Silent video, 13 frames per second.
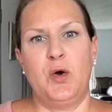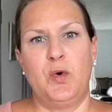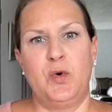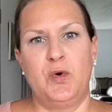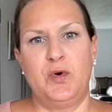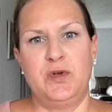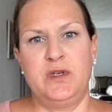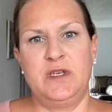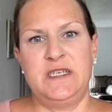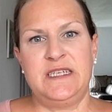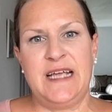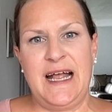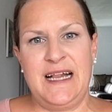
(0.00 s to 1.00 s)

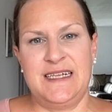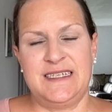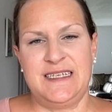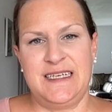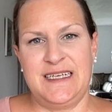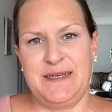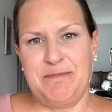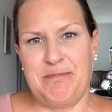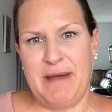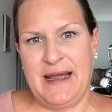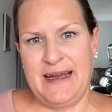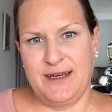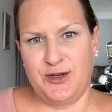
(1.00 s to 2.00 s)
Und als ich
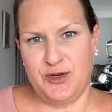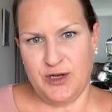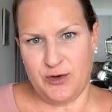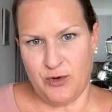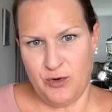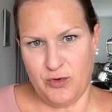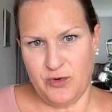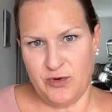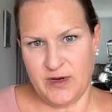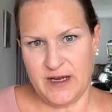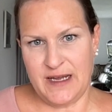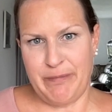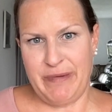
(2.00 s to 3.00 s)
meinen
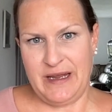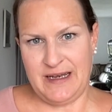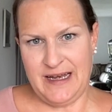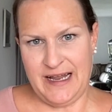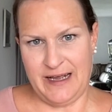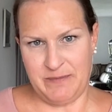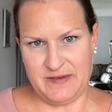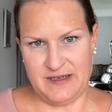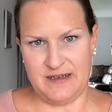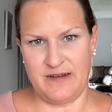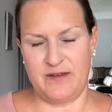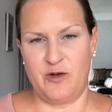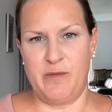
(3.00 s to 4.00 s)
Gynäkologen gebeten habe, sich
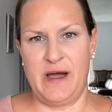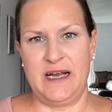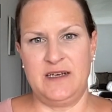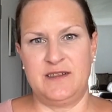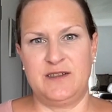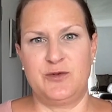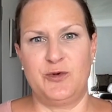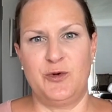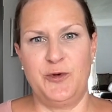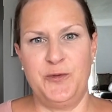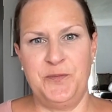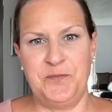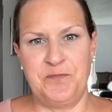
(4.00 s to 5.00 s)
das doch mal
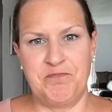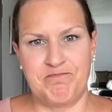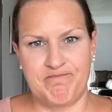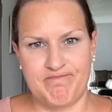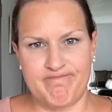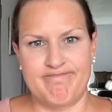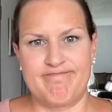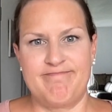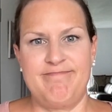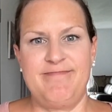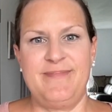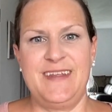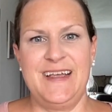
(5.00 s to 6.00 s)
anzugucken,
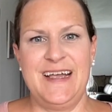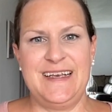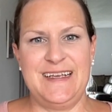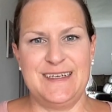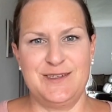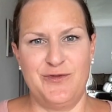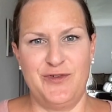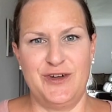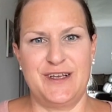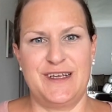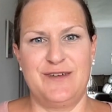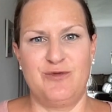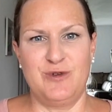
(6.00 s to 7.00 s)
hat er
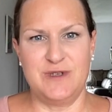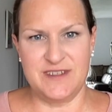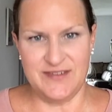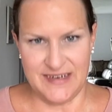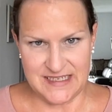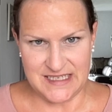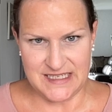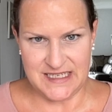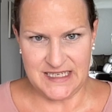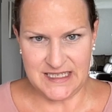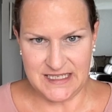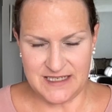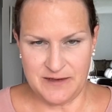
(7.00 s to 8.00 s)
sofort gewusst, was es
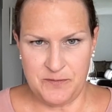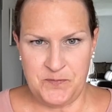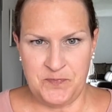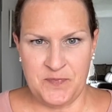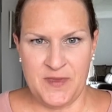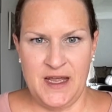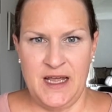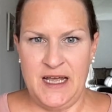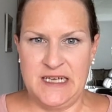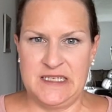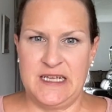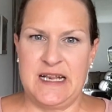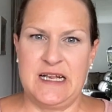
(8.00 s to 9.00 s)
ist.
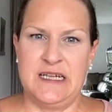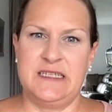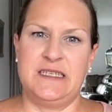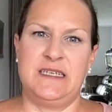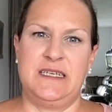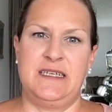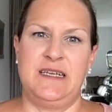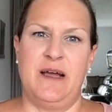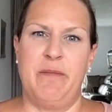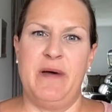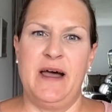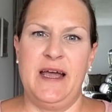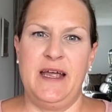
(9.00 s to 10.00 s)
Es handelt sich
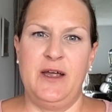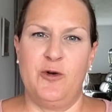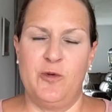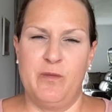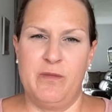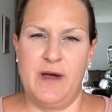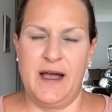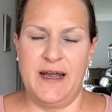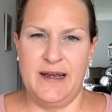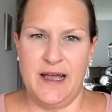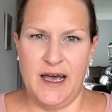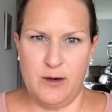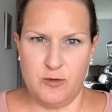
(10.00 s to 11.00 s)
dabei um
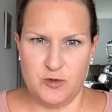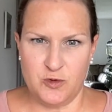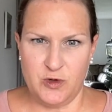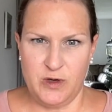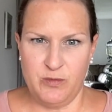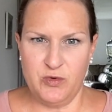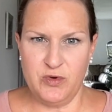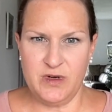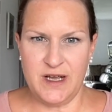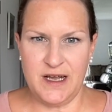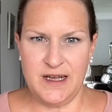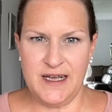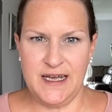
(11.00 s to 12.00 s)
eine
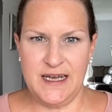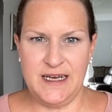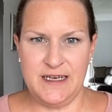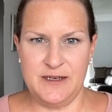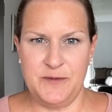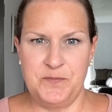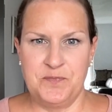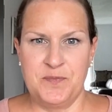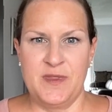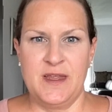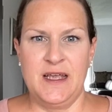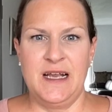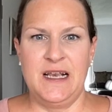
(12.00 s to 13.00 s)
Autoimmunkrankheit,
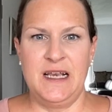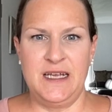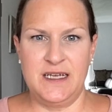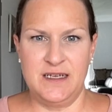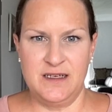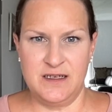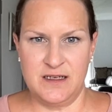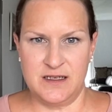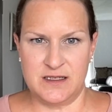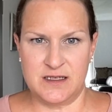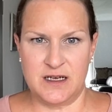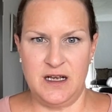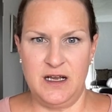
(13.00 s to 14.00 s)
Lichen
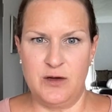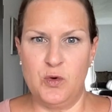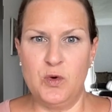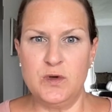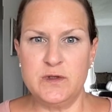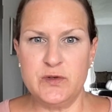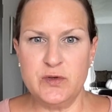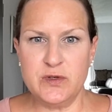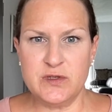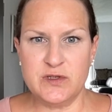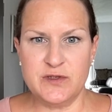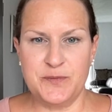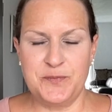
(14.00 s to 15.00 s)

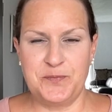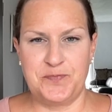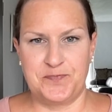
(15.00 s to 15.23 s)
Sklerosus.